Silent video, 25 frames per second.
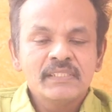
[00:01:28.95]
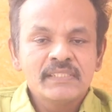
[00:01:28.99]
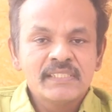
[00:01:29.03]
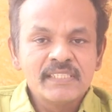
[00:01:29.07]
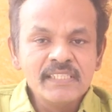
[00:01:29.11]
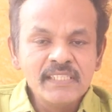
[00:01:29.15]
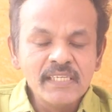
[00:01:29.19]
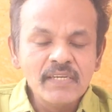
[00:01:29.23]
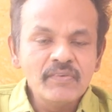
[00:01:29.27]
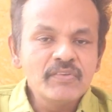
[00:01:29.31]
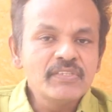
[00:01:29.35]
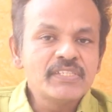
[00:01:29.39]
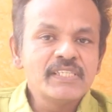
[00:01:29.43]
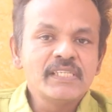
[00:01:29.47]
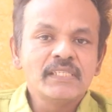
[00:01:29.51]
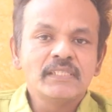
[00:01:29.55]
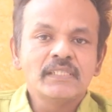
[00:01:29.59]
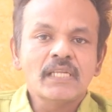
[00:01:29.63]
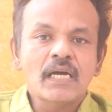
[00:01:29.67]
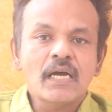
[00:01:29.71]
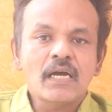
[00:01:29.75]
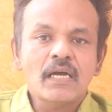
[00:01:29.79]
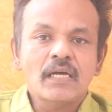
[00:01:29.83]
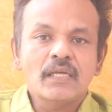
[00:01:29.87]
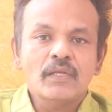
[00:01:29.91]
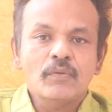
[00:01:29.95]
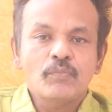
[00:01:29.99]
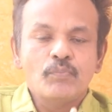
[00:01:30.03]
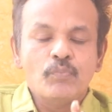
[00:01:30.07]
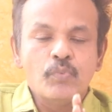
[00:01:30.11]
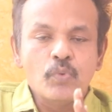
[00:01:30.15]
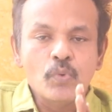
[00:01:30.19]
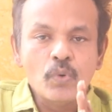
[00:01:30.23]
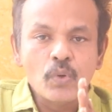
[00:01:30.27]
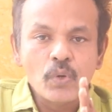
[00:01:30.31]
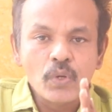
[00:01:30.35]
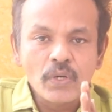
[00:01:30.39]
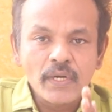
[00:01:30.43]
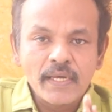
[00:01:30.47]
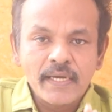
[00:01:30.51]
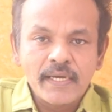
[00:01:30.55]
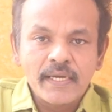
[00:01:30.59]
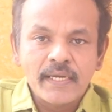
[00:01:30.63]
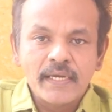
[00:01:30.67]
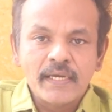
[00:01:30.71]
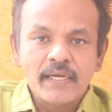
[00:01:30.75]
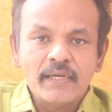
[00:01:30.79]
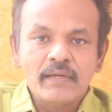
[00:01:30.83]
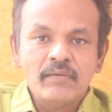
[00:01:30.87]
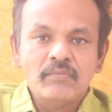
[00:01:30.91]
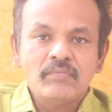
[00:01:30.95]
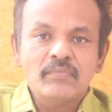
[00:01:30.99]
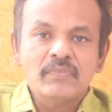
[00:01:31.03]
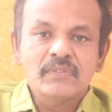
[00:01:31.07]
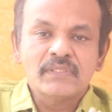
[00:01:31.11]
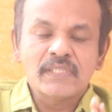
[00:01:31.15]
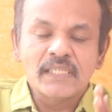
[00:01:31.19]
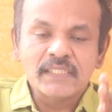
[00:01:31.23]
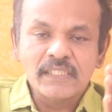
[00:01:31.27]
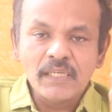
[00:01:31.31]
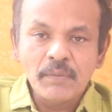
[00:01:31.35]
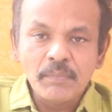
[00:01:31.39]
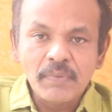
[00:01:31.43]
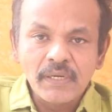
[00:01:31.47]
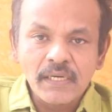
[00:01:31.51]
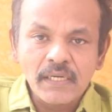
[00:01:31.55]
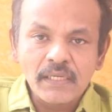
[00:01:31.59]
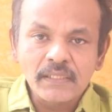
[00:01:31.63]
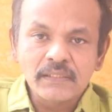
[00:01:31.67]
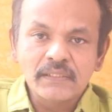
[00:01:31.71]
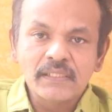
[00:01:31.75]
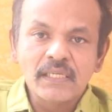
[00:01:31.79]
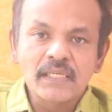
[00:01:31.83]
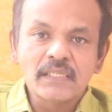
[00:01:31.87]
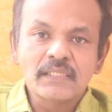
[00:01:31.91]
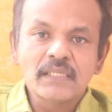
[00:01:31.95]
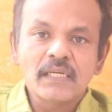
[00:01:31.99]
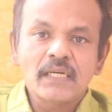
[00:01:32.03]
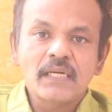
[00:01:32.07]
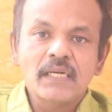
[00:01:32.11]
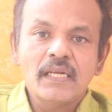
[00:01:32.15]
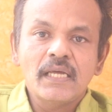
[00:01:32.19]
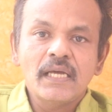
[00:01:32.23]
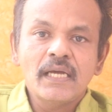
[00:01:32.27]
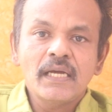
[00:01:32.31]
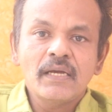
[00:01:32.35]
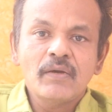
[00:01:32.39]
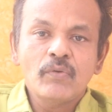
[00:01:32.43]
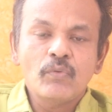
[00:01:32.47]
சின்ன விஷயந்தான் போன சட்டமன்ற தேர்தலில்